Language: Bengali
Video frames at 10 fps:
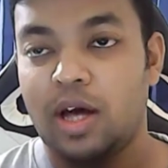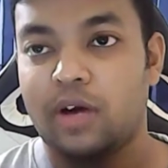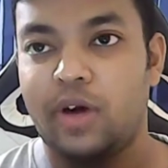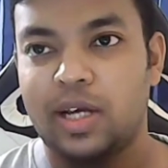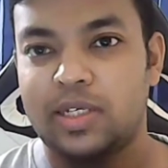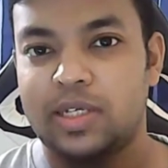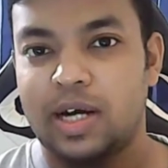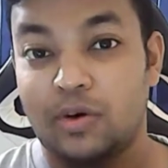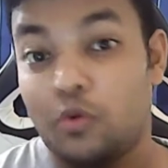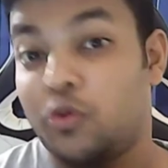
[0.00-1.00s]
কয়েকটা
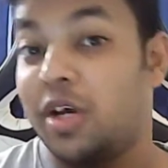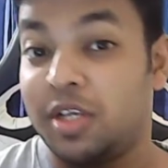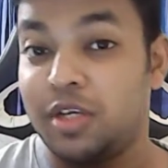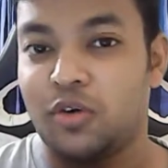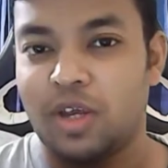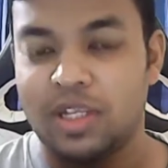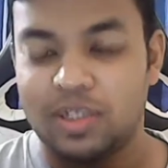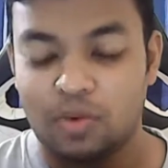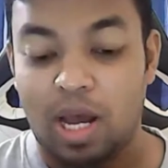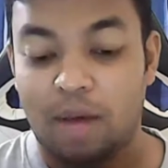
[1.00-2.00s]
কোড এডিটর নিয়ে
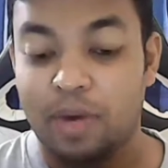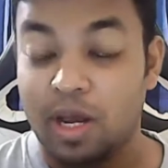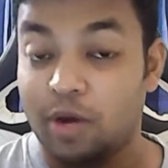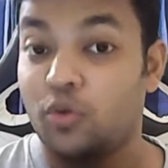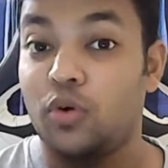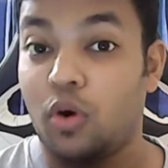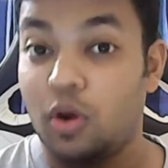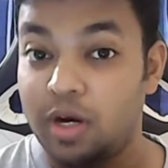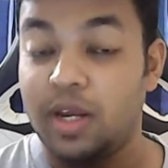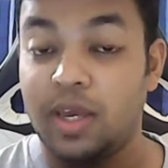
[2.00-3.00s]
যেমন আমরা এখন
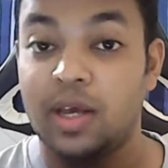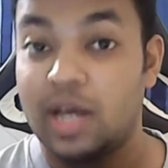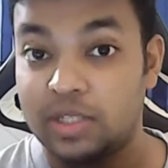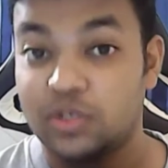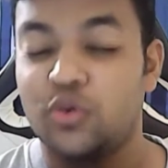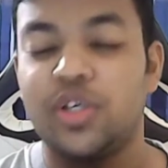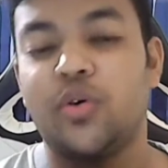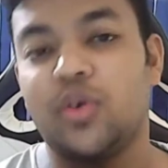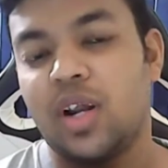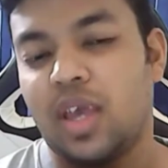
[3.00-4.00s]
অলরেডি কাজ করছি
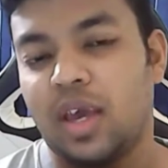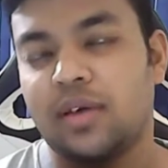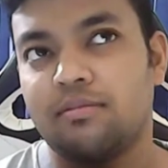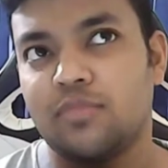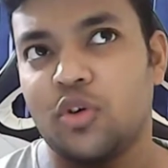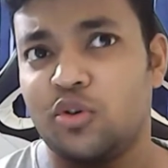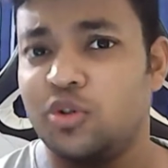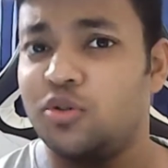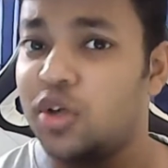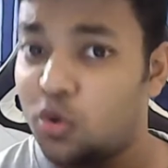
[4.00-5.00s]
কোনটা নিয়ে
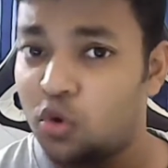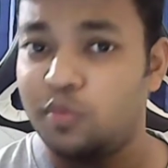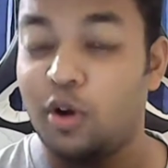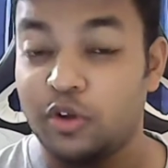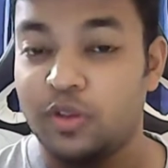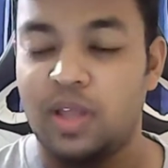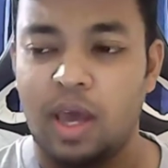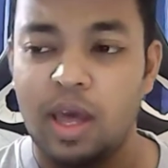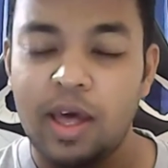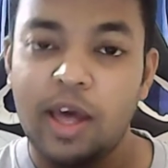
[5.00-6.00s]
করছি হচ্ছে কোড ব্লকস
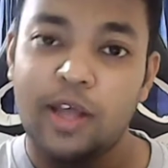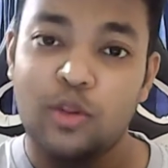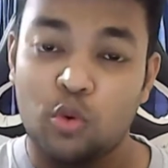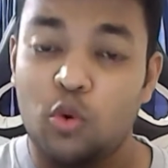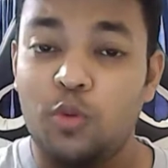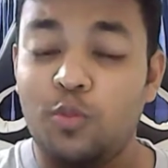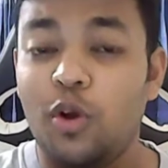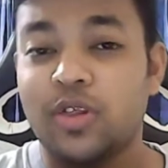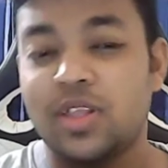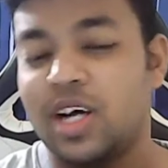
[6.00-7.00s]
নিয়ে কিন্তু কোড
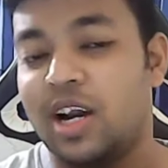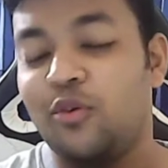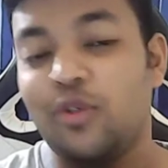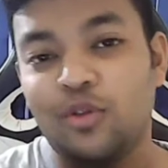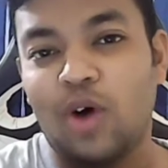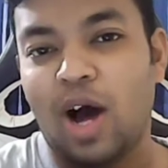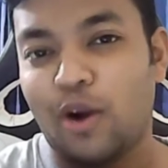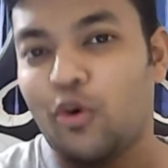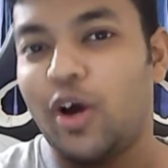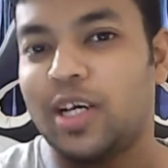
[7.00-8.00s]
ব্লকস ছাড়াও কিন্তু
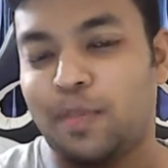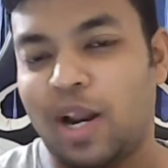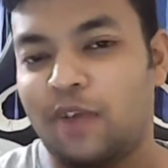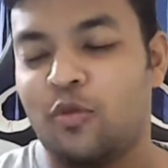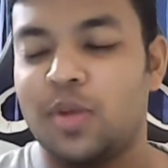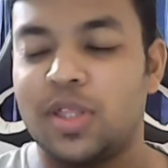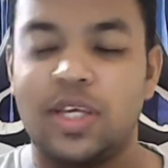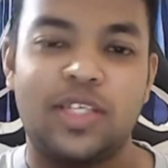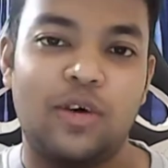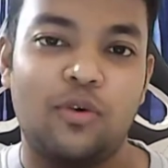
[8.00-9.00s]
আরও কয়েকটা প্ল্যাটফর্ম আছে
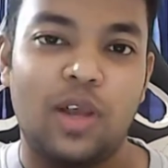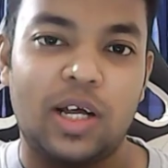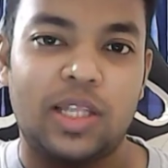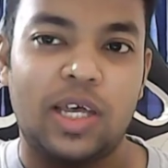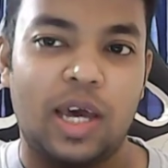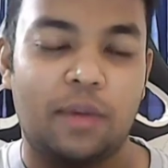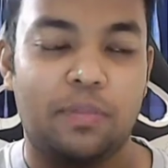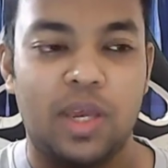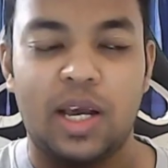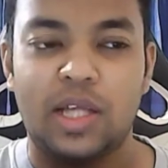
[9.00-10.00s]
যেগুলাতে
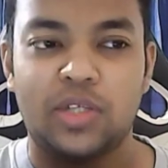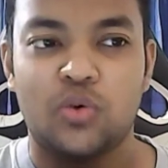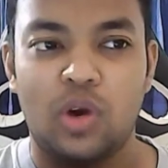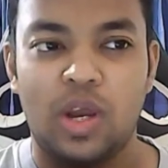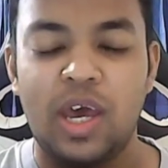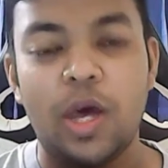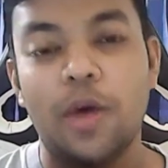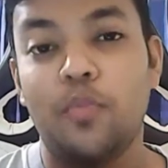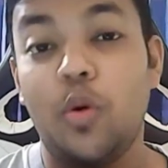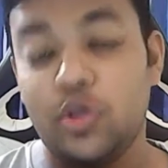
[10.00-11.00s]
আপনি কাজ করলে
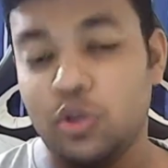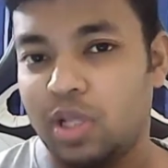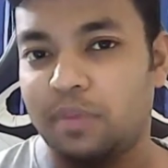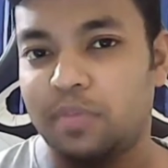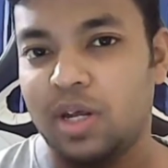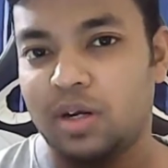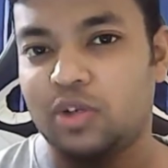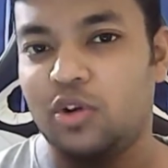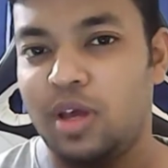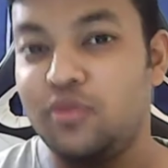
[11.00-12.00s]
ভবিষ্যতে আপনার
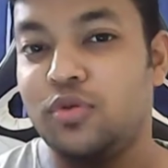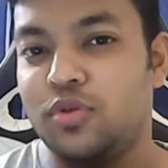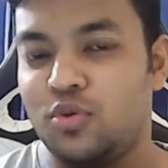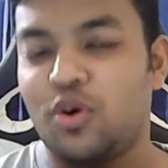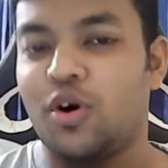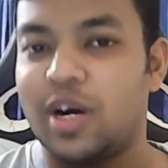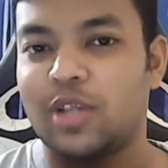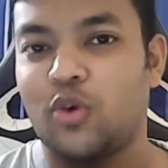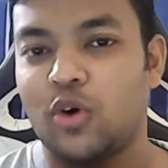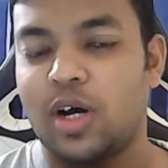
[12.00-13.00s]
আসলে ইউজ টু হওয়ার
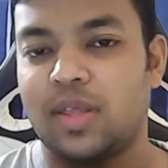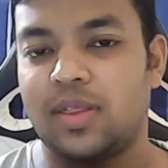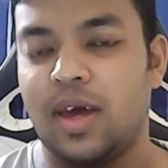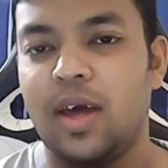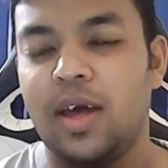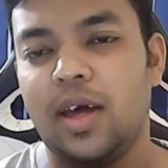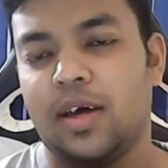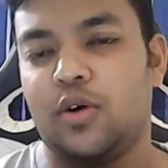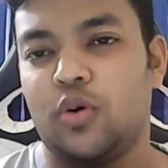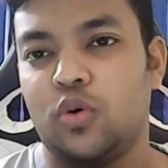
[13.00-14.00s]
একটা দরকার আছে
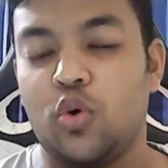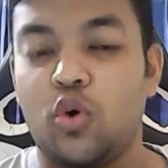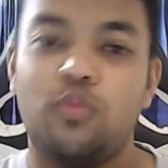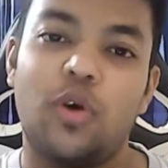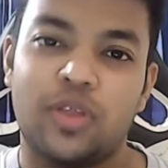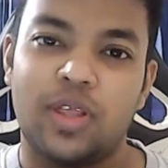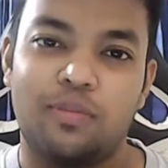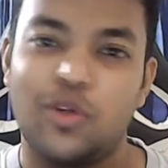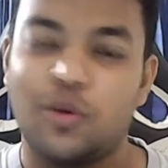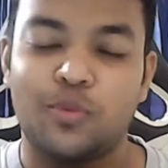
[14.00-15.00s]
কারণ কোড ব্লকসে
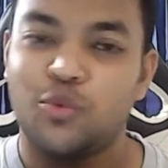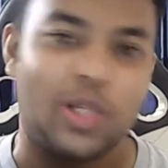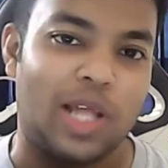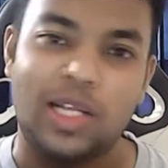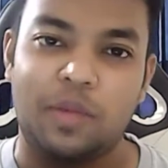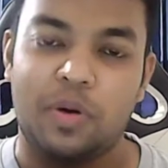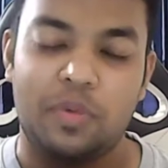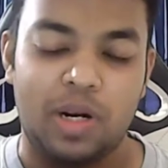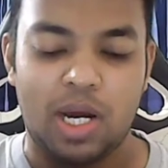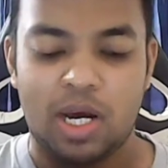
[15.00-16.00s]
আপনি সবসময় থাকতে
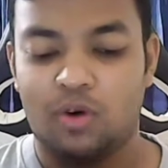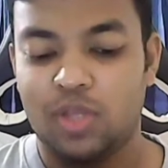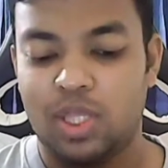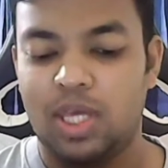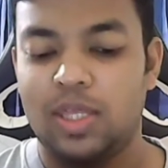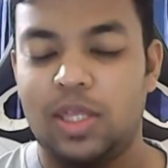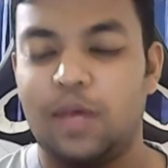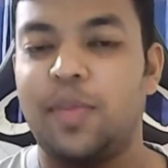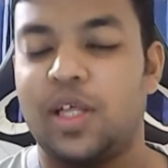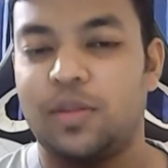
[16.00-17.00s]
পারবেন না কারণ সি সি
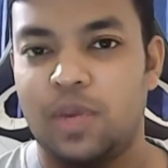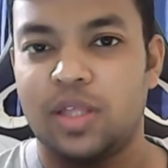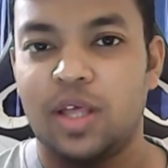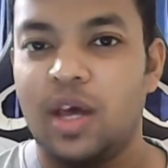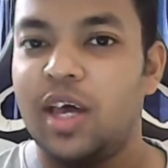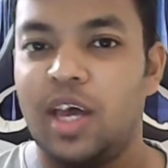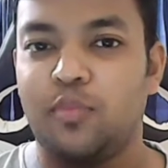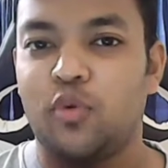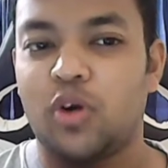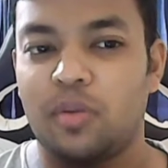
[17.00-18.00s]
প্লাস প্লাস
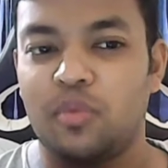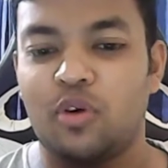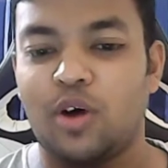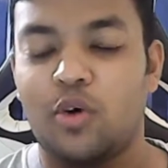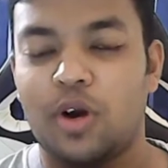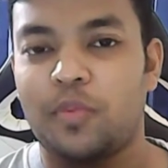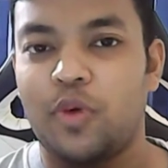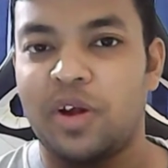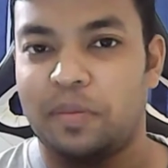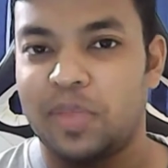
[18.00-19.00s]
এই প্রোগ্রামিংগুলো করার
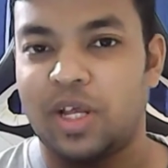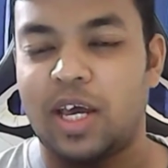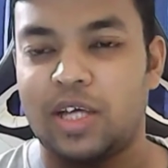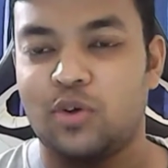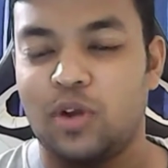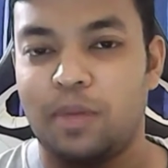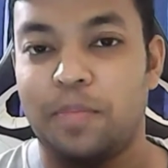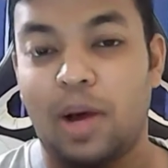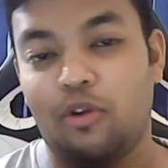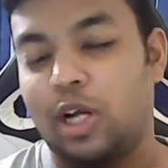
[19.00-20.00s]
পরে আপনাকে আসলে
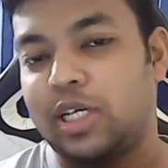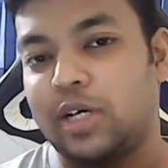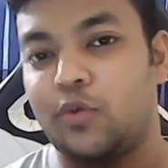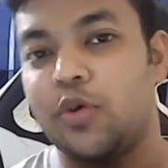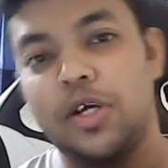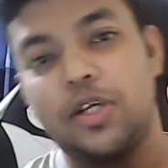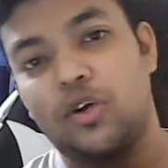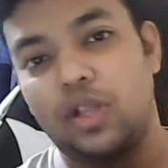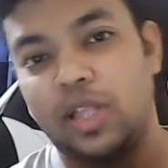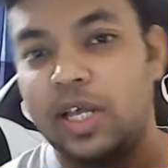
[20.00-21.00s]
ভালো একটা কোড
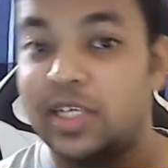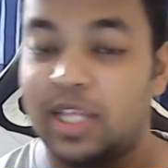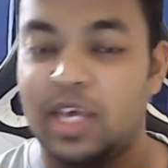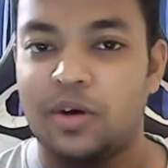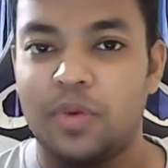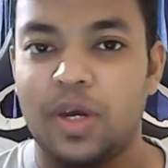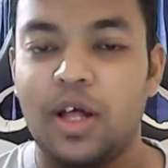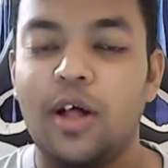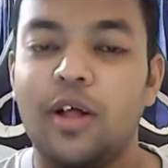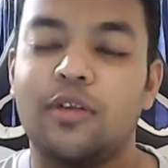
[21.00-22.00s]
এডিটরের দিকে যেতেই হবে
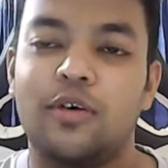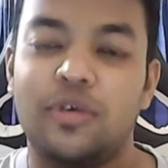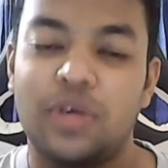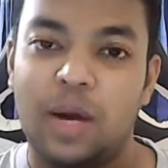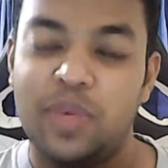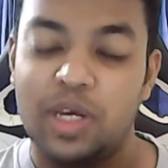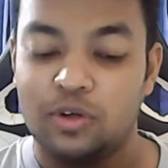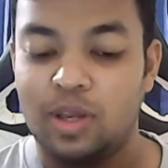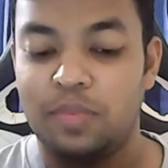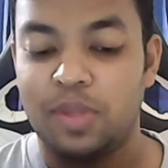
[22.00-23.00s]
তো আমি
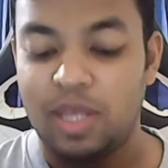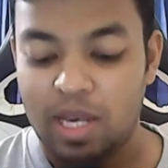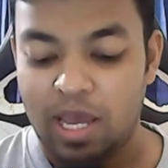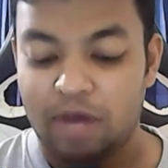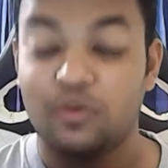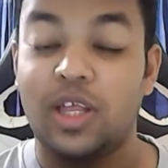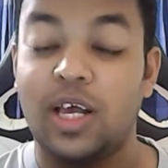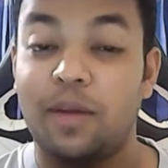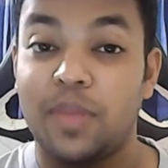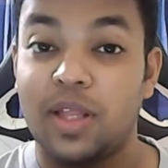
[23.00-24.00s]
আসলে বেসিক্যালি এখন
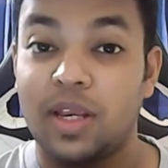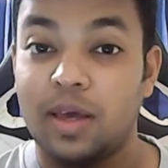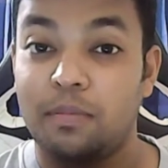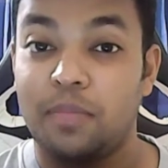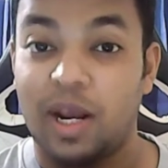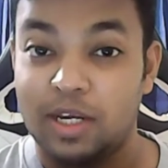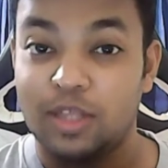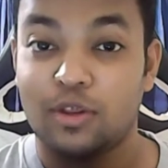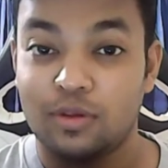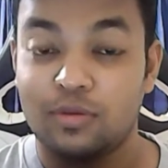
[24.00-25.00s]
থেকে আপনাদেরকে
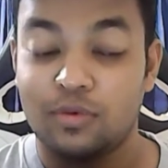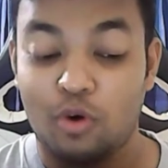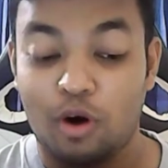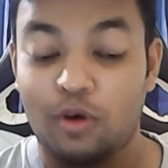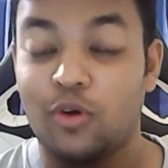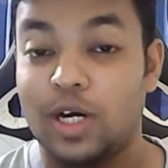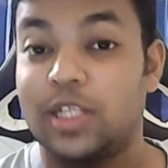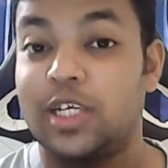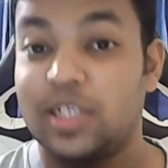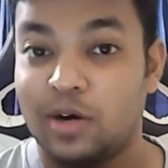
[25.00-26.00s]
প্র্যাকটিস করানোর একটা
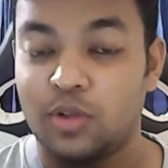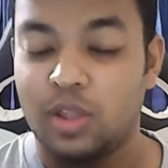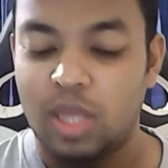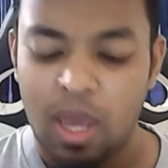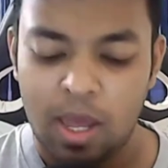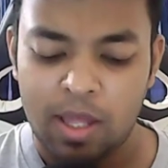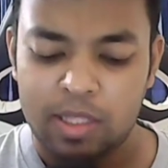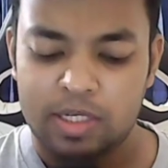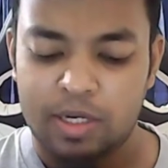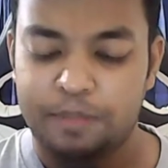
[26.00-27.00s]
চেষ্টা করতেছি
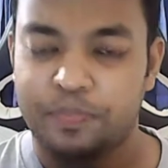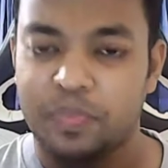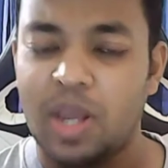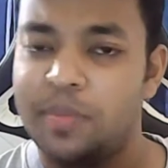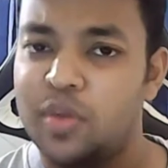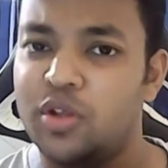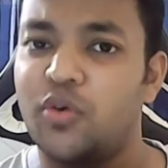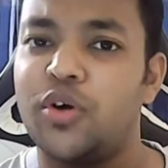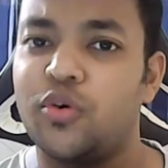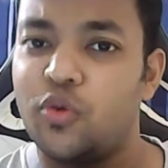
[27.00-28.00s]
যে আপনি যদি
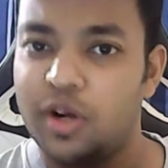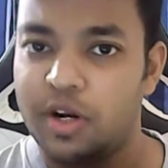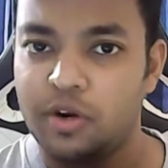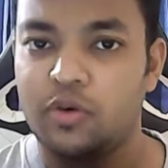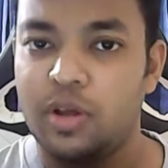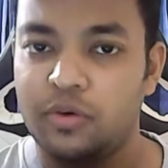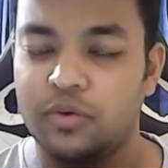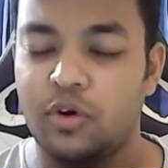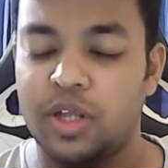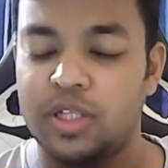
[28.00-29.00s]
ওই কোড এডিটরগুলো
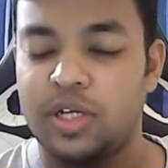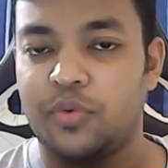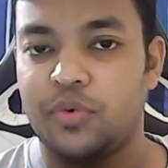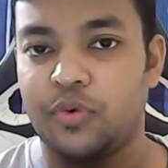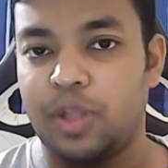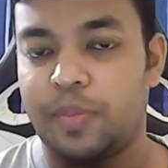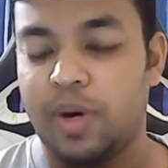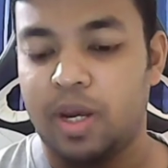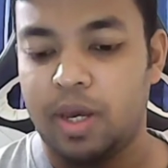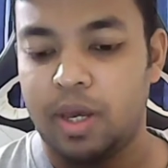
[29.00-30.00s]
ইউজ করেন যেমন হইতে পারে